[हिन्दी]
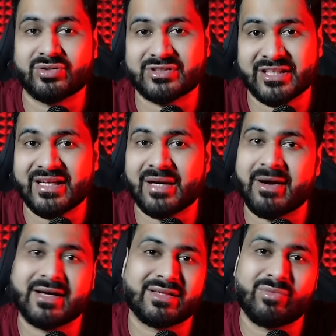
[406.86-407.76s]
जो सिंगल
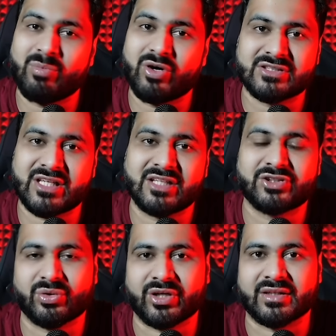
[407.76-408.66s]
बेड था वो बहुत ज़्यादा
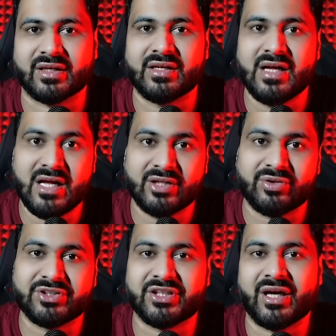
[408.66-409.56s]
छोटा था
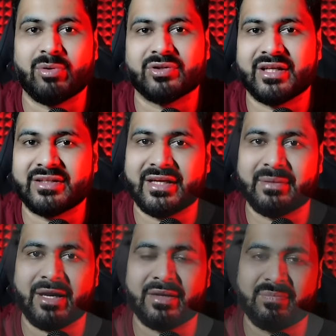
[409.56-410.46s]
तो का बोलती है
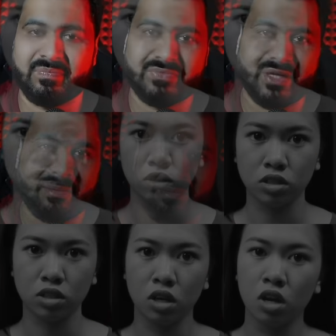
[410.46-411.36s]
देख बहन
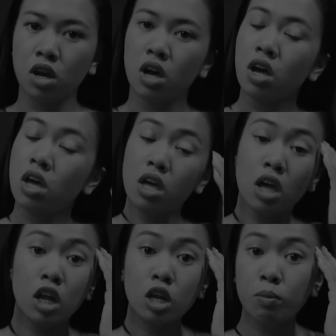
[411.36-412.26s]
मैं तेरे साथ
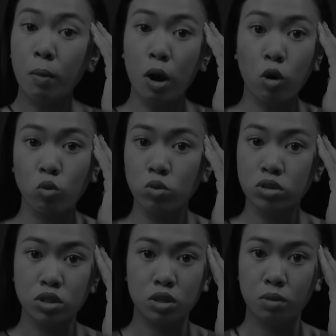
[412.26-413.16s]
सो नहीं पाऊँगी यहाँ पर
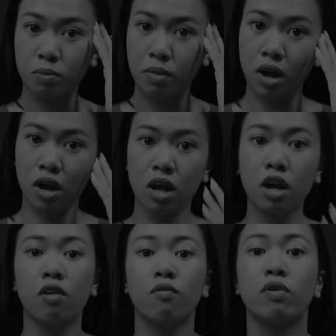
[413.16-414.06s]
और मेरे को
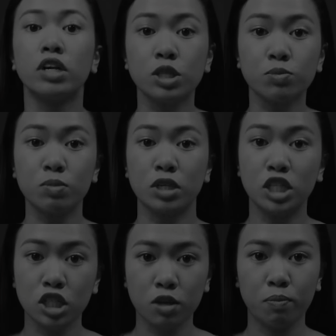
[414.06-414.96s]
भी तेरे पेरेंट्स वाले
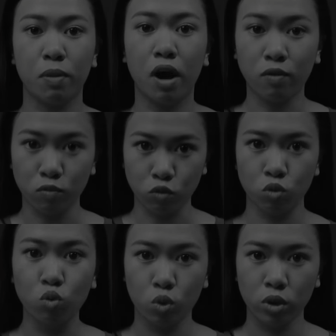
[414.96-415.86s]
कमरे में ना
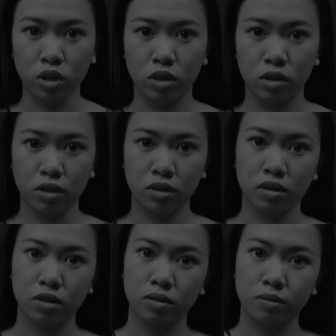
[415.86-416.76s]
बहुत ज़्यादा घुटन सी
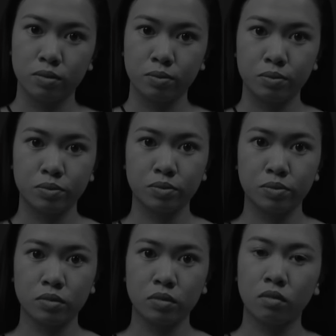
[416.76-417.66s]
हो रही है वहाँ पर खिड़की
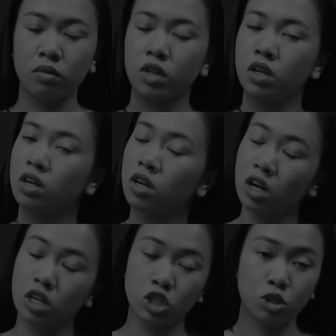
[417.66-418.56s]
वगैरह है नहीं तो एक काम
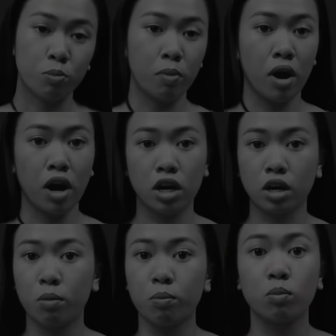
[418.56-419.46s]
कर तू मेरे घर में
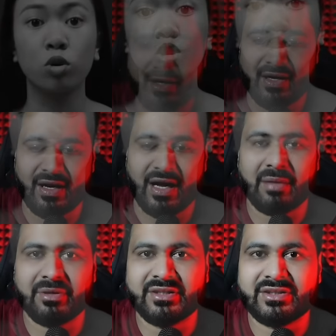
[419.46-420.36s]
चल
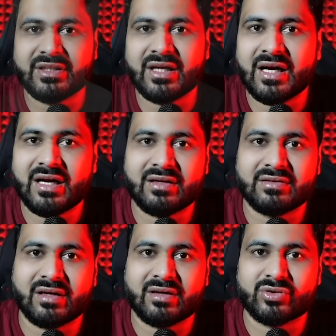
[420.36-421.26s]
अब का
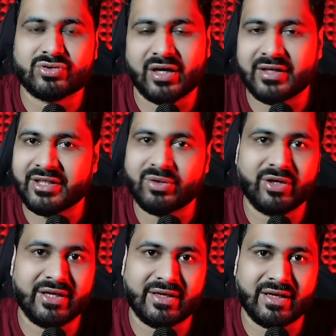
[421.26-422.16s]
उस लड़की
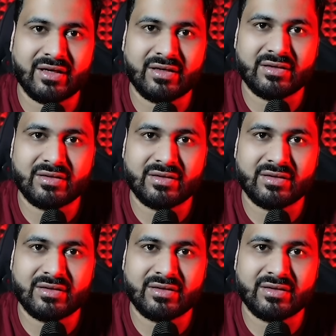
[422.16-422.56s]
को लेकर